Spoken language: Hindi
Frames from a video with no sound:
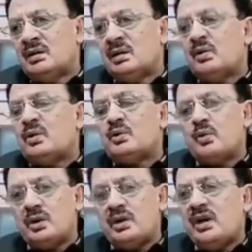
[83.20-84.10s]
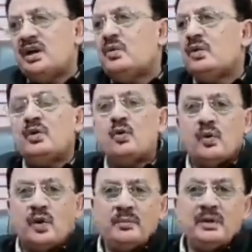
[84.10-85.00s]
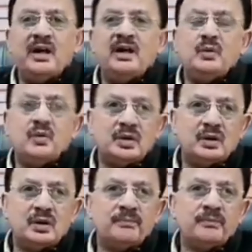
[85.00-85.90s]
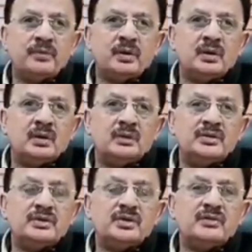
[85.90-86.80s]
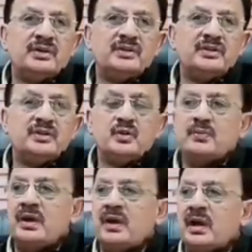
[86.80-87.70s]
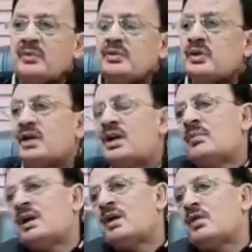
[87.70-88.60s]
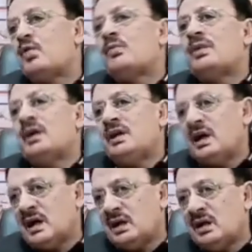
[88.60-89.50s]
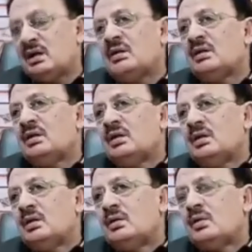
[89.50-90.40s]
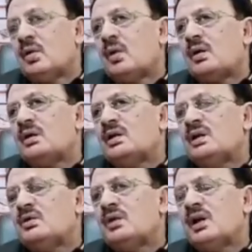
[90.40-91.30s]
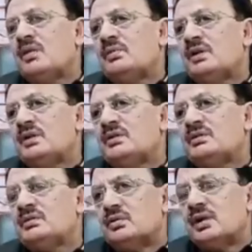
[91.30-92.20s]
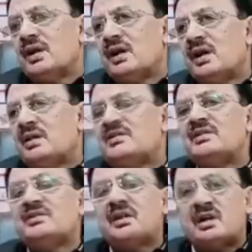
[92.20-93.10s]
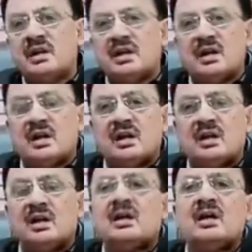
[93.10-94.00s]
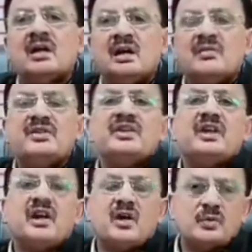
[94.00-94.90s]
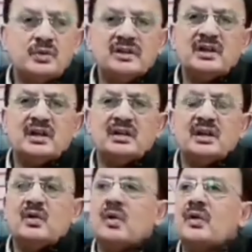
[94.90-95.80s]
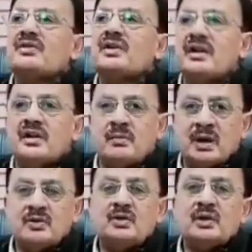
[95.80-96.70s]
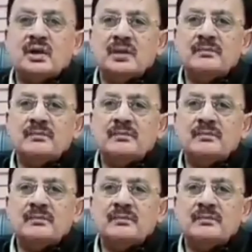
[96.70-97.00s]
कोई त्रुटि रही होगी कोई कमी रही होगी जिसकी वजह से जो परिणाम जो है हमारे अनुरूप नहीं आए हैं और ये जो है अब ये जो है एनालिसिस करने का आंकलन करने का विषय है और मुझे ऐसा लगता है कांग्रेस हाई कमांड जो है